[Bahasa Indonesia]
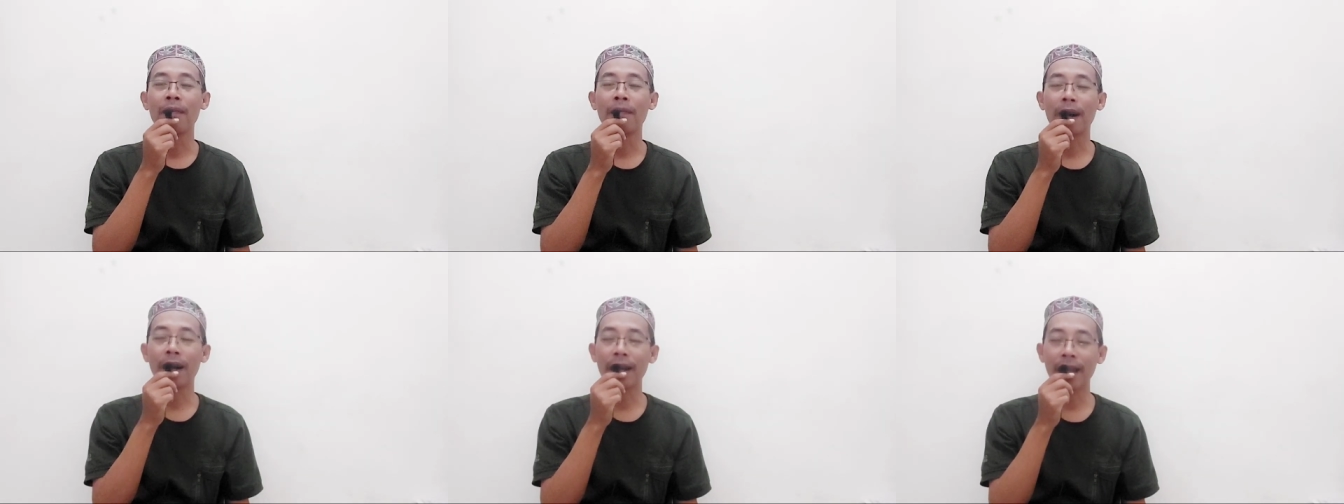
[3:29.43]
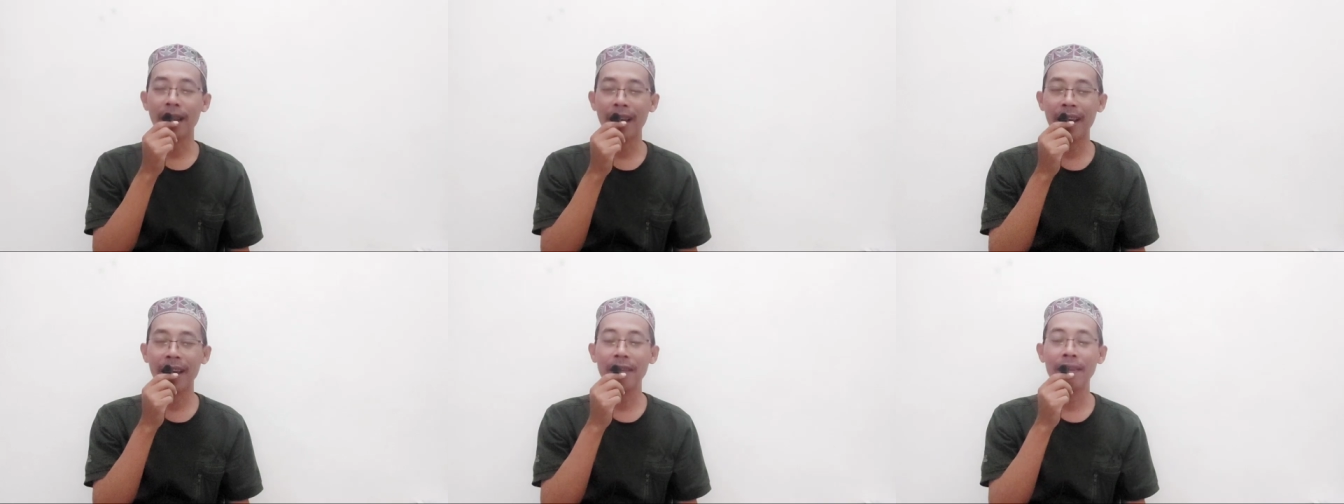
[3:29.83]

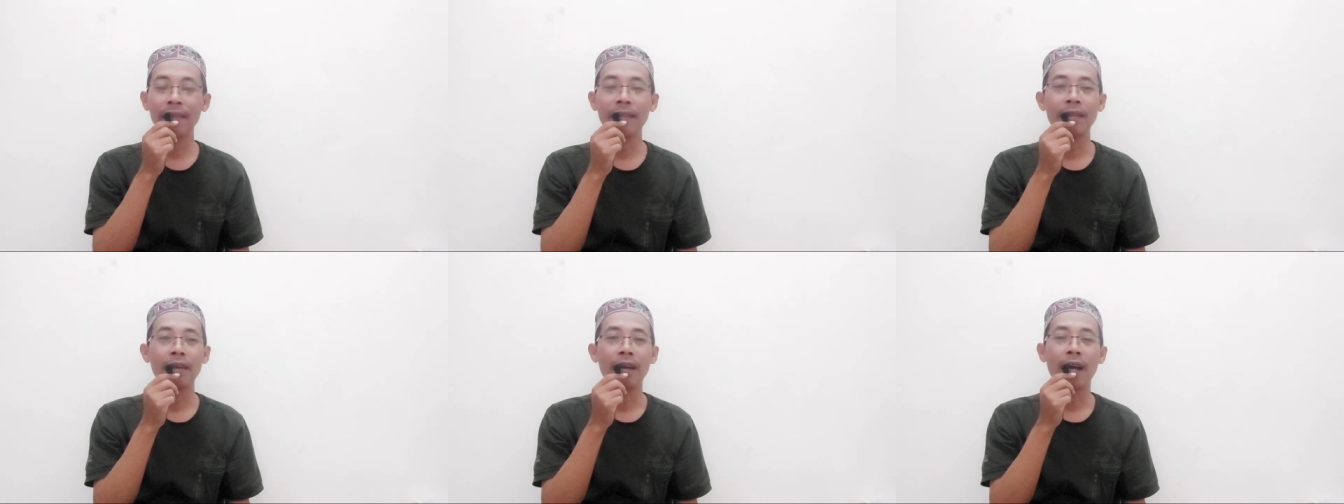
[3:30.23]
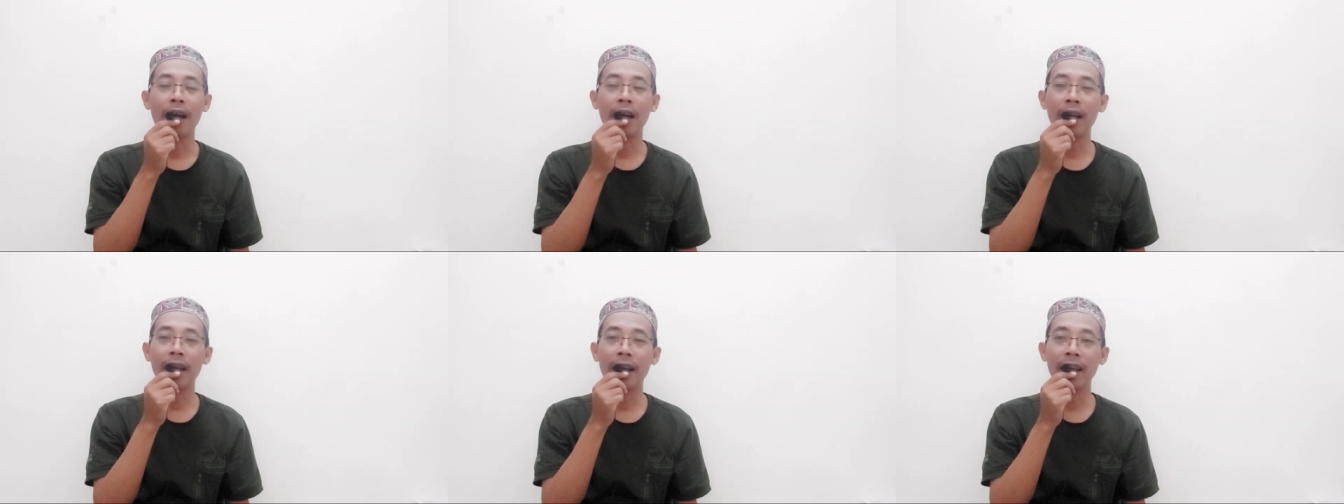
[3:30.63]
perayaan
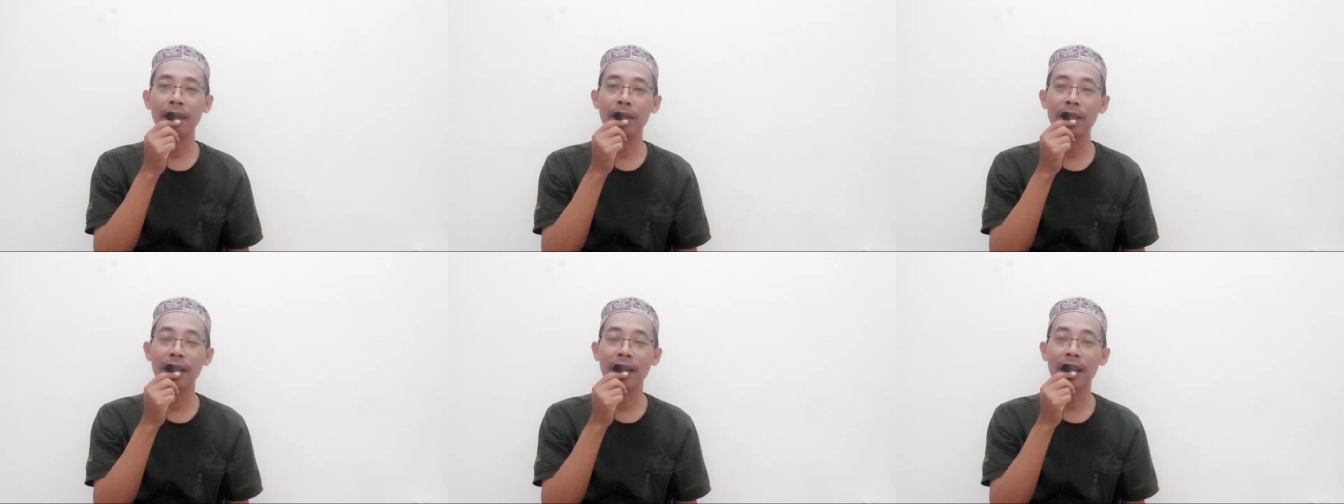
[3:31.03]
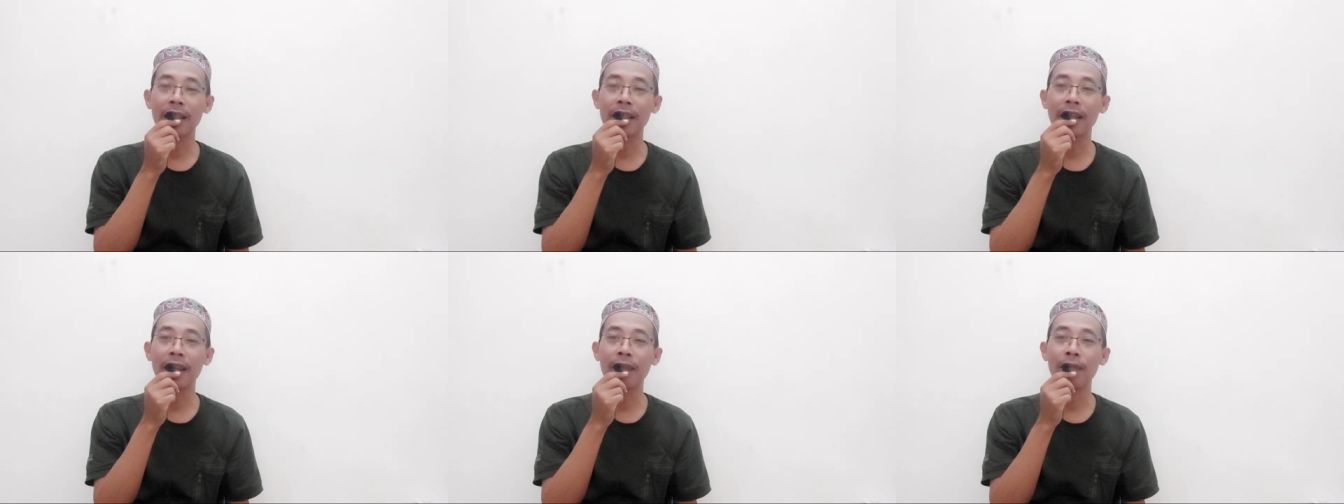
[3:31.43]
hari-hari besar
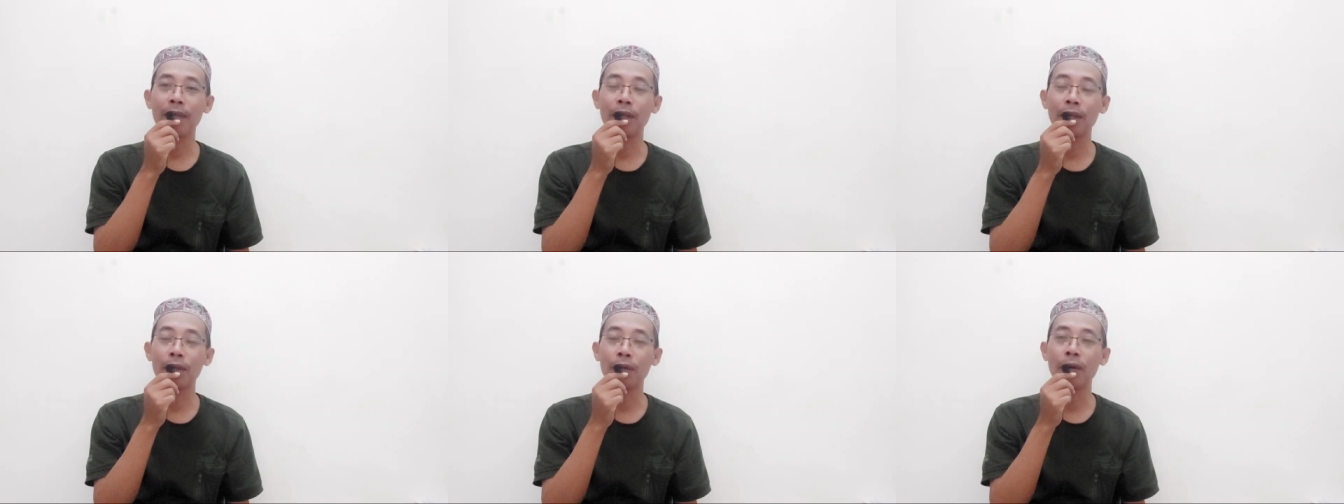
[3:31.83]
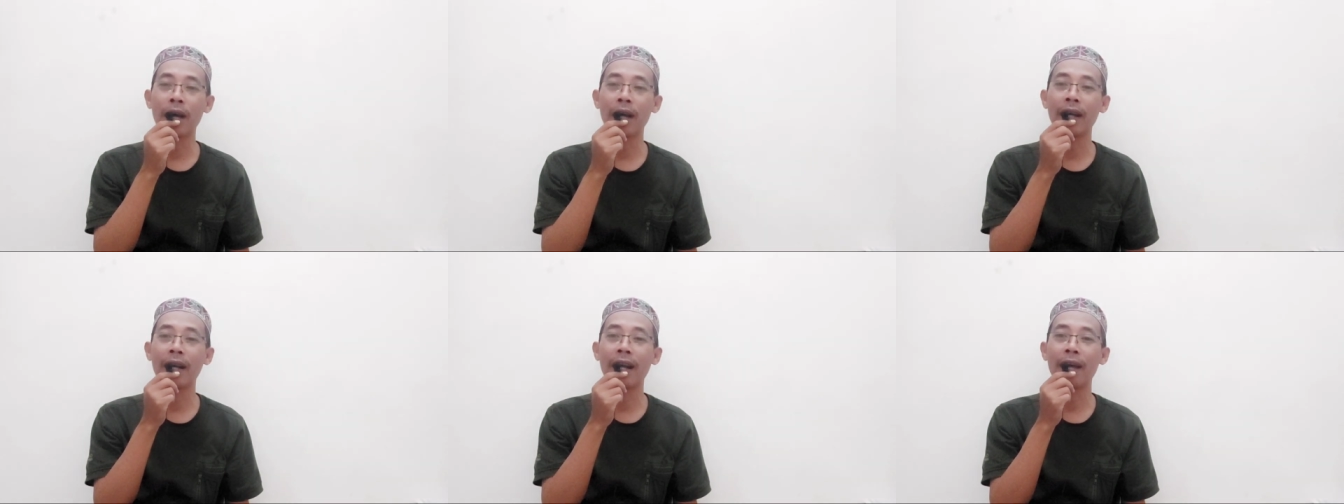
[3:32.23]
Islam itu
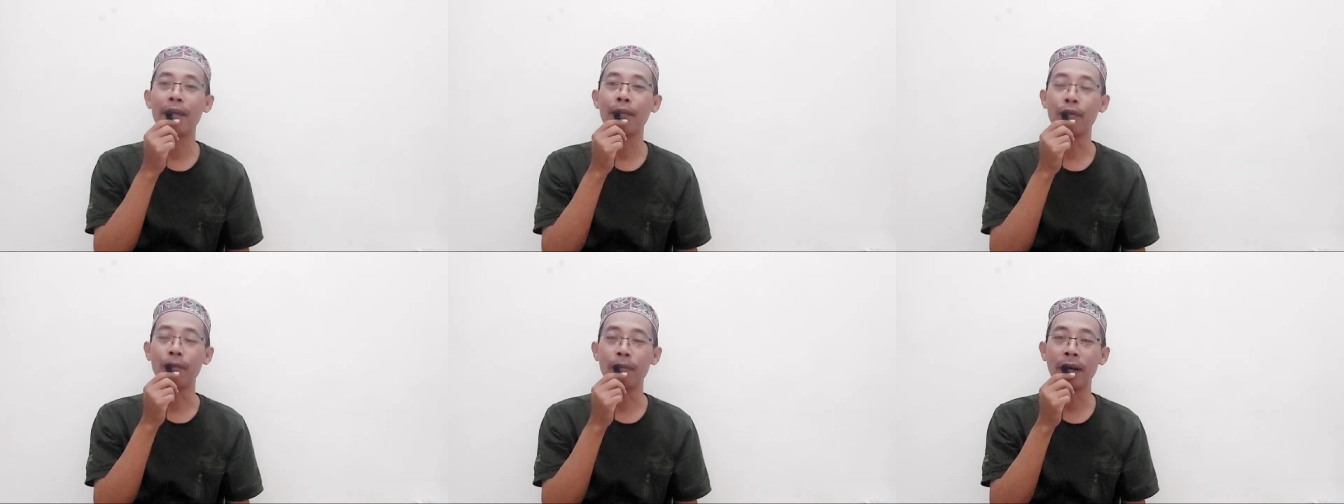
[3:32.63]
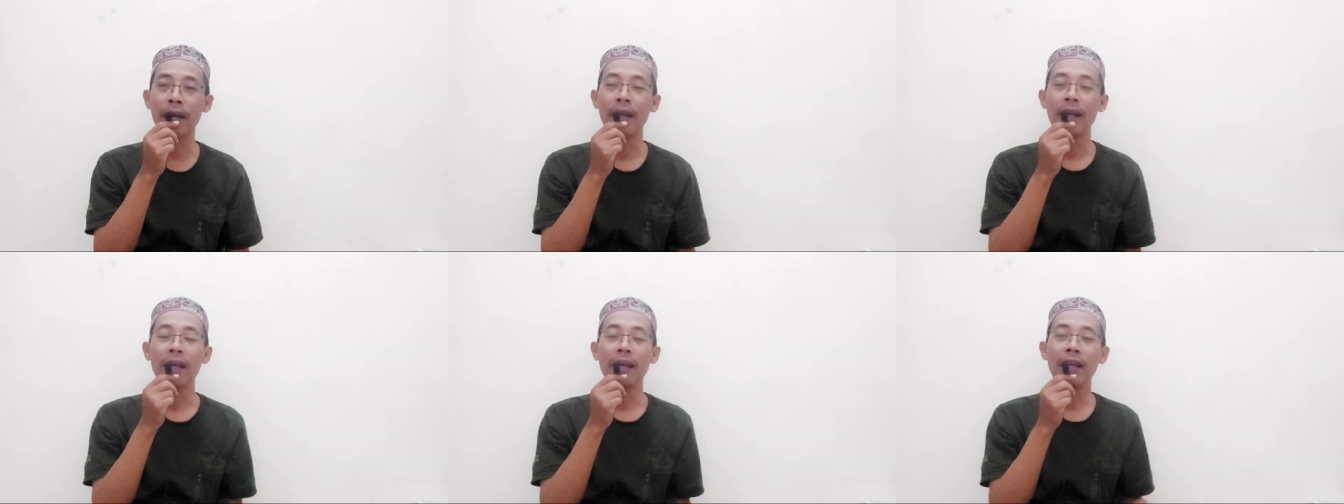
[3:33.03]
adalah mubah